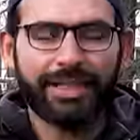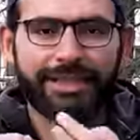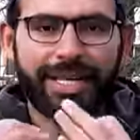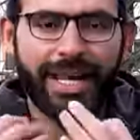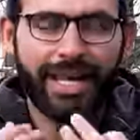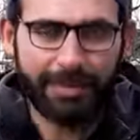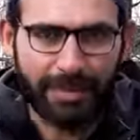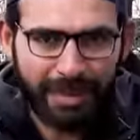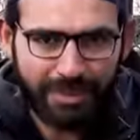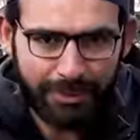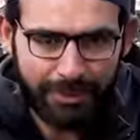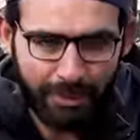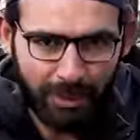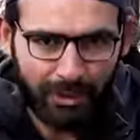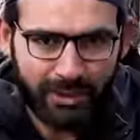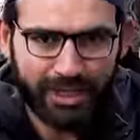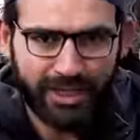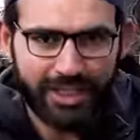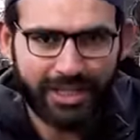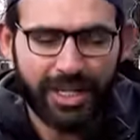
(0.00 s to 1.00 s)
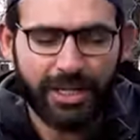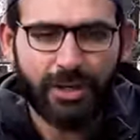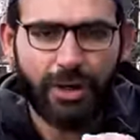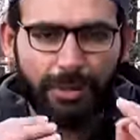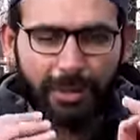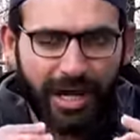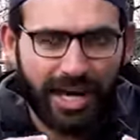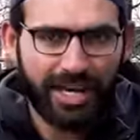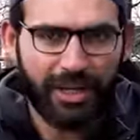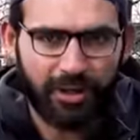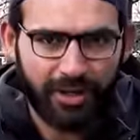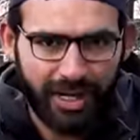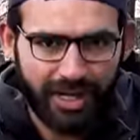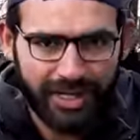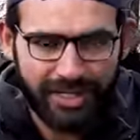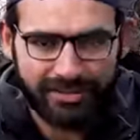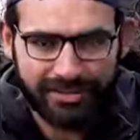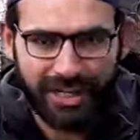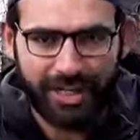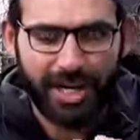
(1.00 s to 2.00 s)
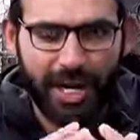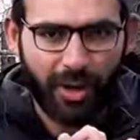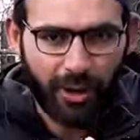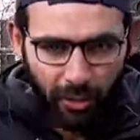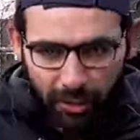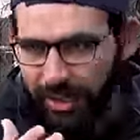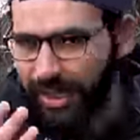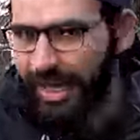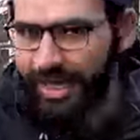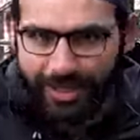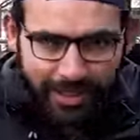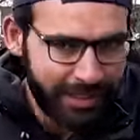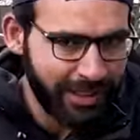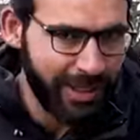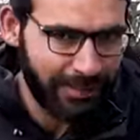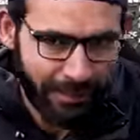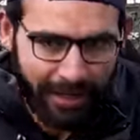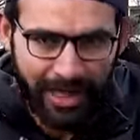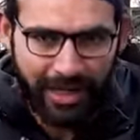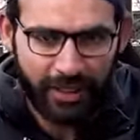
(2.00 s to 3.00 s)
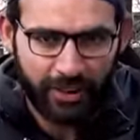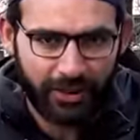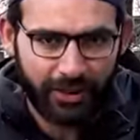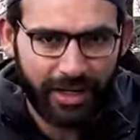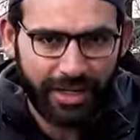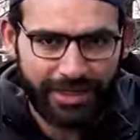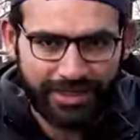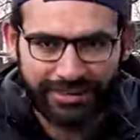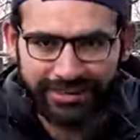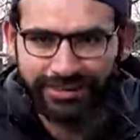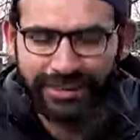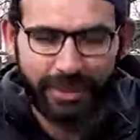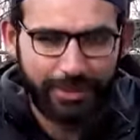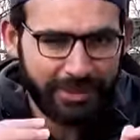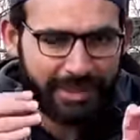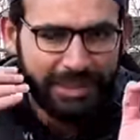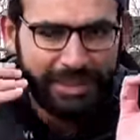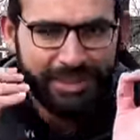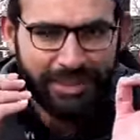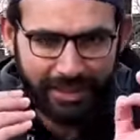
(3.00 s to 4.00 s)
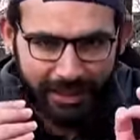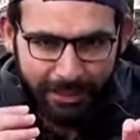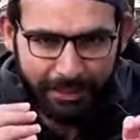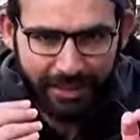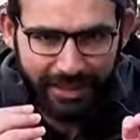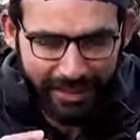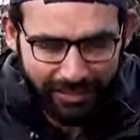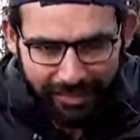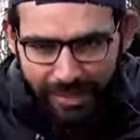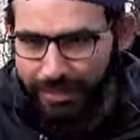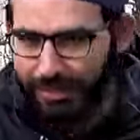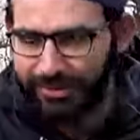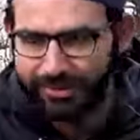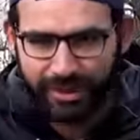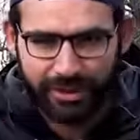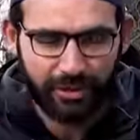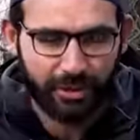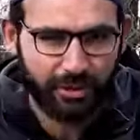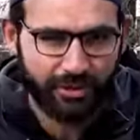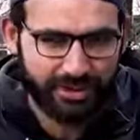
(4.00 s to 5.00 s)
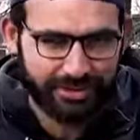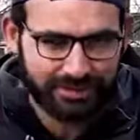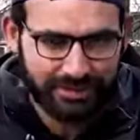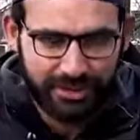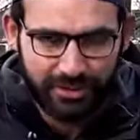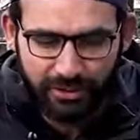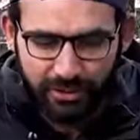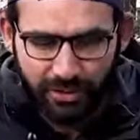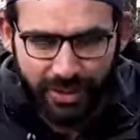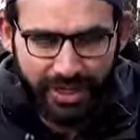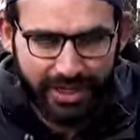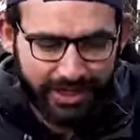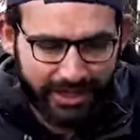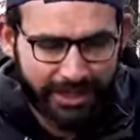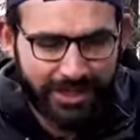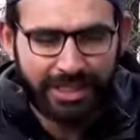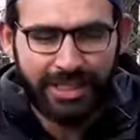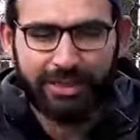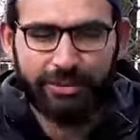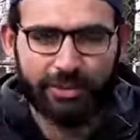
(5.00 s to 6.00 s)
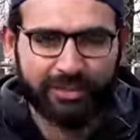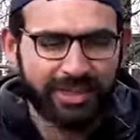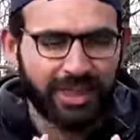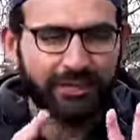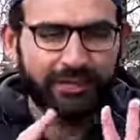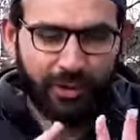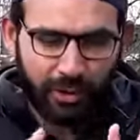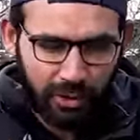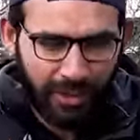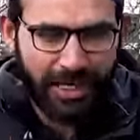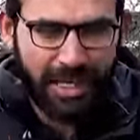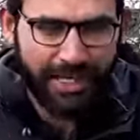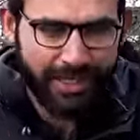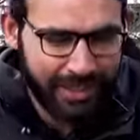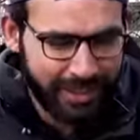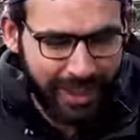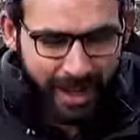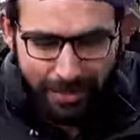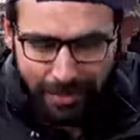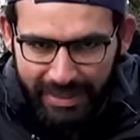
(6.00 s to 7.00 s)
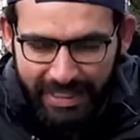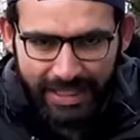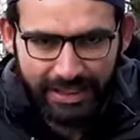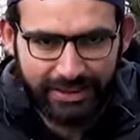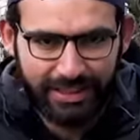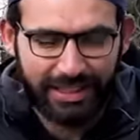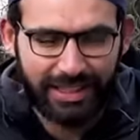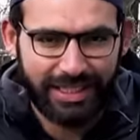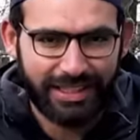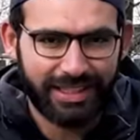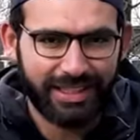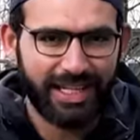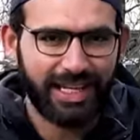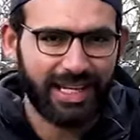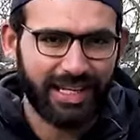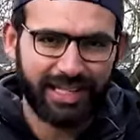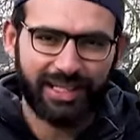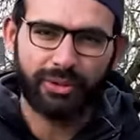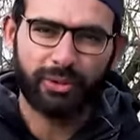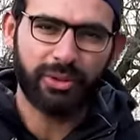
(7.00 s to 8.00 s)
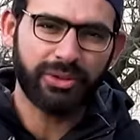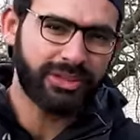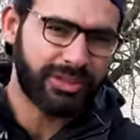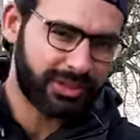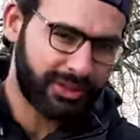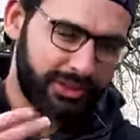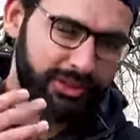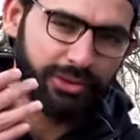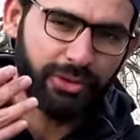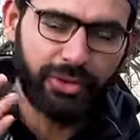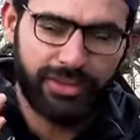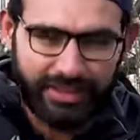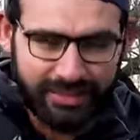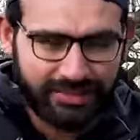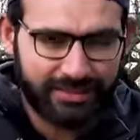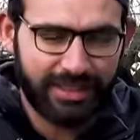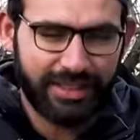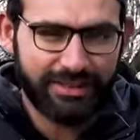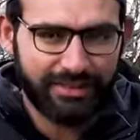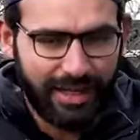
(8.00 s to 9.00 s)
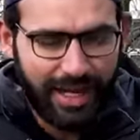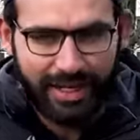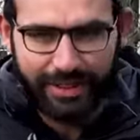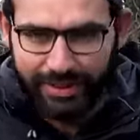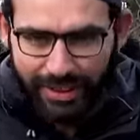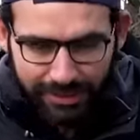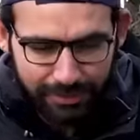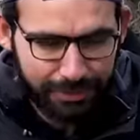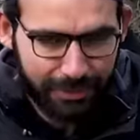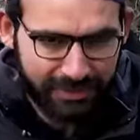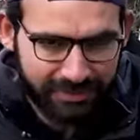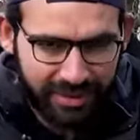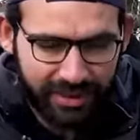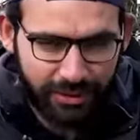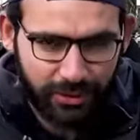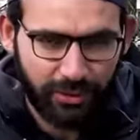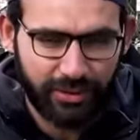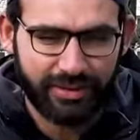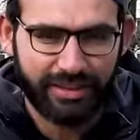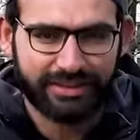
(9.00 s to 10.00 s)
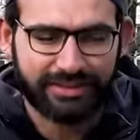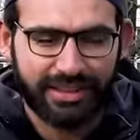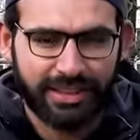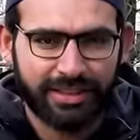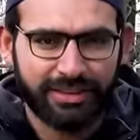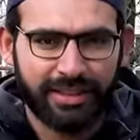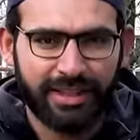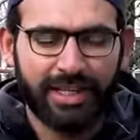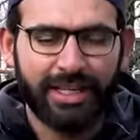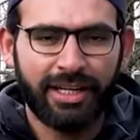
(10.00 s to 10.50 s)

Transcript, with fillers: अच्छा एक बात इंपॉर्टेंट कि ये जो अप्लाई हो रहा है ये सारा ऑनलाइन ही अप्लाई हो रहा है जर्मनी की तकरीबन नबे यूनिवर्सिटीज़ जो हैं वो सिर्फ ऑनलाइन ही एप्लीकेशन लेती हैं लेकिन कुछ यूनिवर्सिटीज़ लाइक दस यूनिवर्सिटीज़